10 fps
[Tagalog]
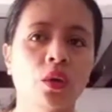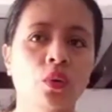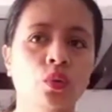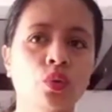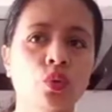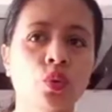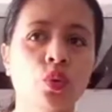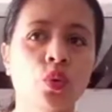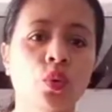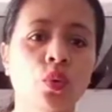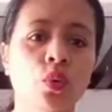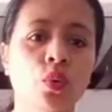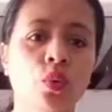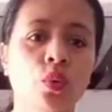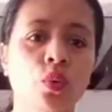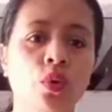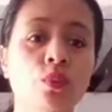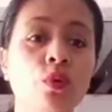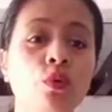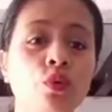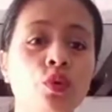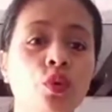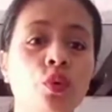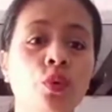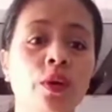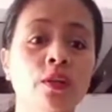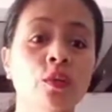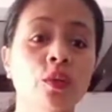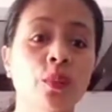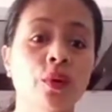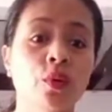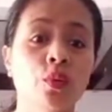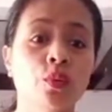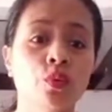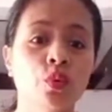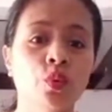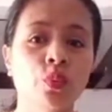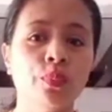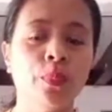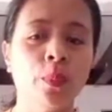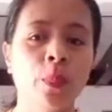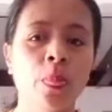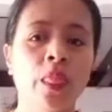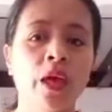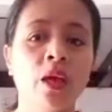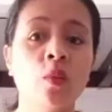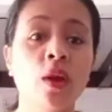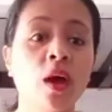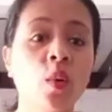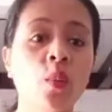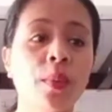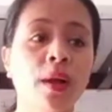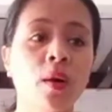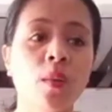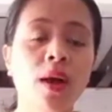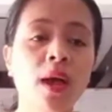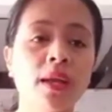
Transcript: gusto kong ibuhos yung oras ko sa pag-YouTube. Dahil wala akong magawa,